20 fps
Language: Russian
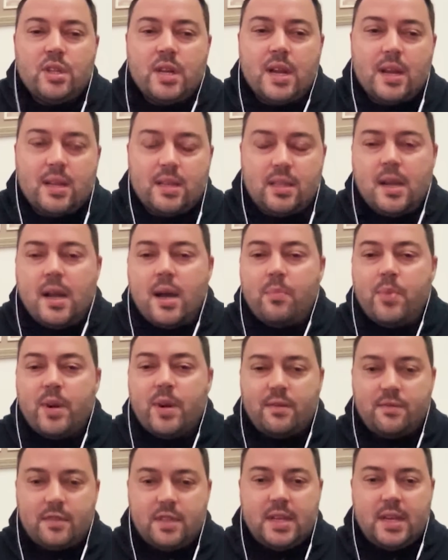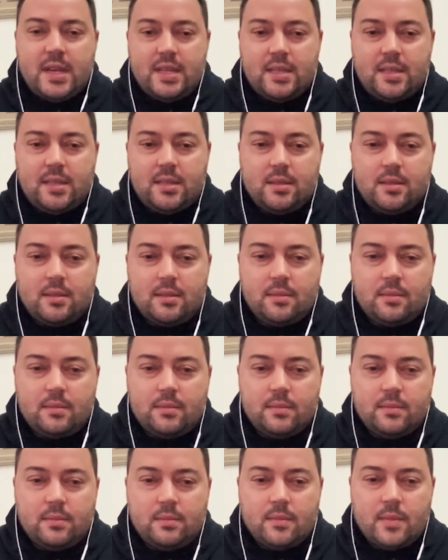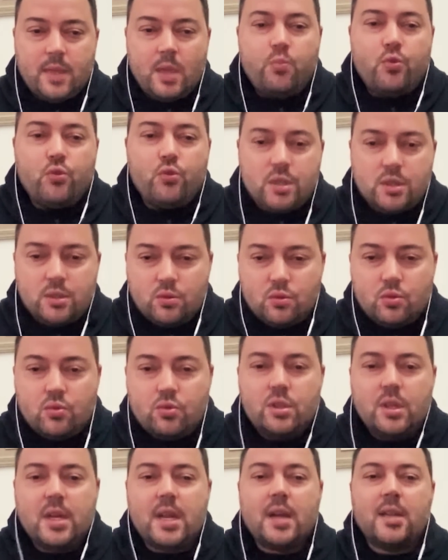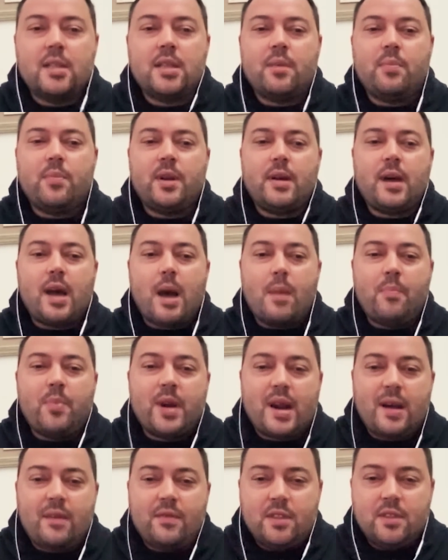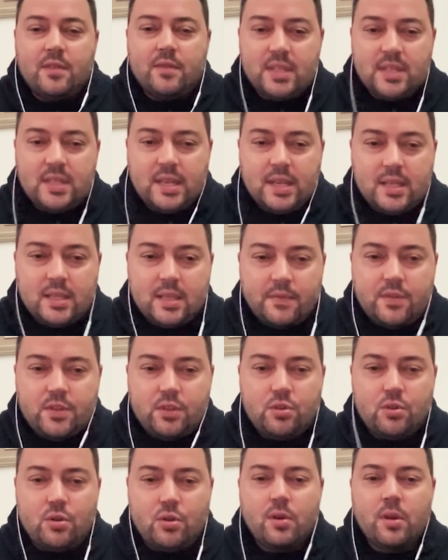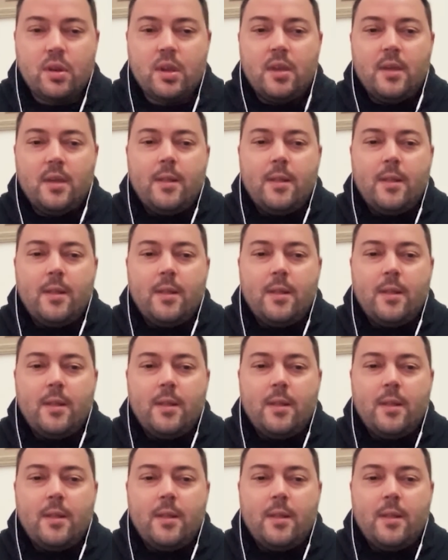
как-то оправдать. И Путину нужно как-то оправдывать это все,